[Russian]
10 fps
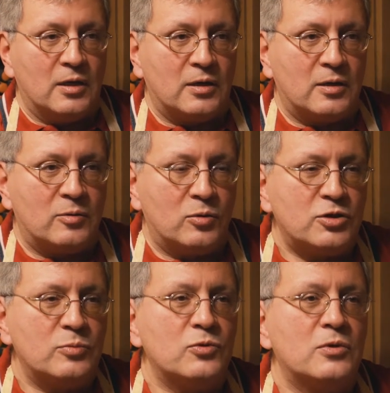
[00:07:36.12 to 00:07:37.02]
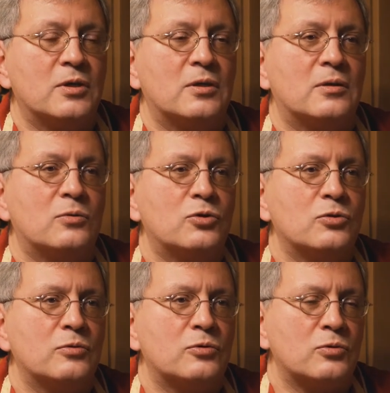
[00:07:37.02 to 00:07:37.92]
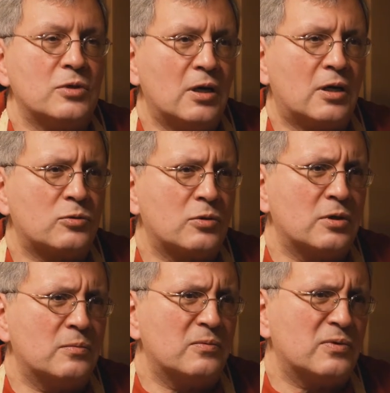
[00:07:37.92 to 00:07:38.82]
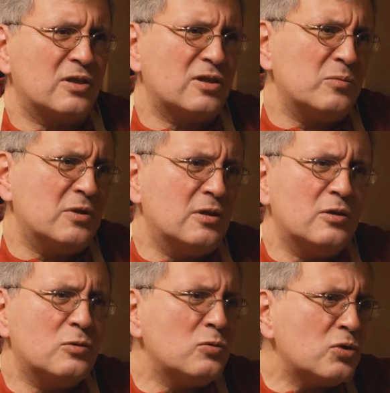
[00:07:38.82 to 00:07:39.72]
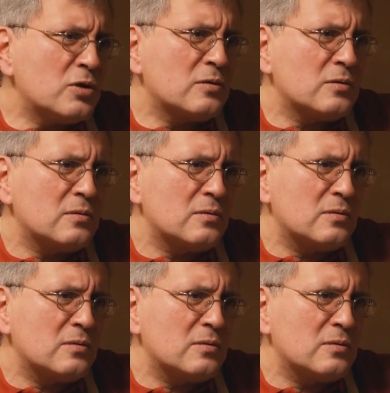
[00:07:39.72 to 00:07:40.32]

Очень много ручного труда, который на самом деле не нужен,